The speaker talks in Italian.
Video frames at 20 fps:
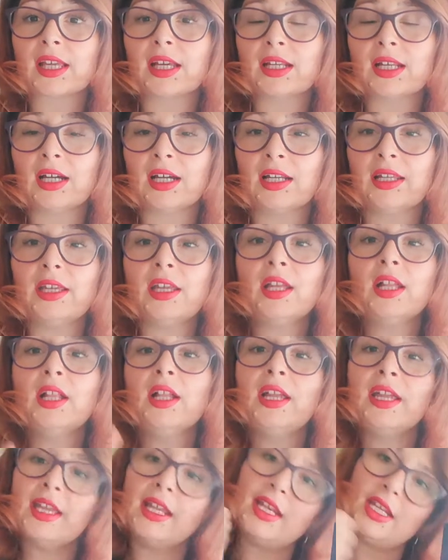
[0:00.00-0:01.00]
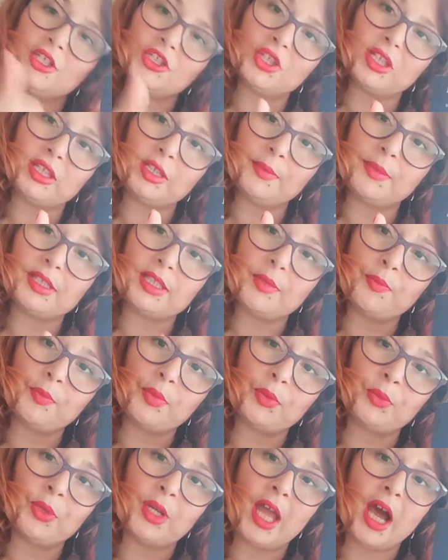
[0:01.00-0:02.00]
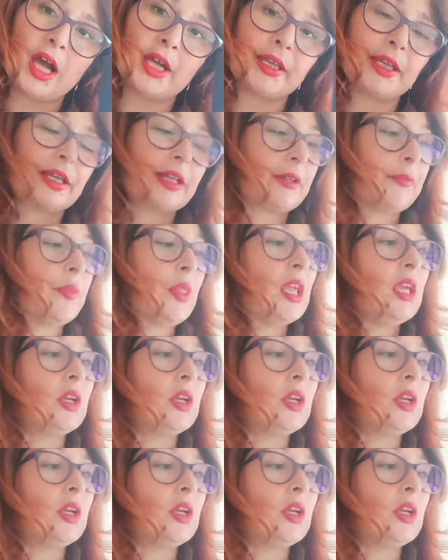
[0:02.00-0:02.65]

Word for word: canale e lasciatemi sempre un like.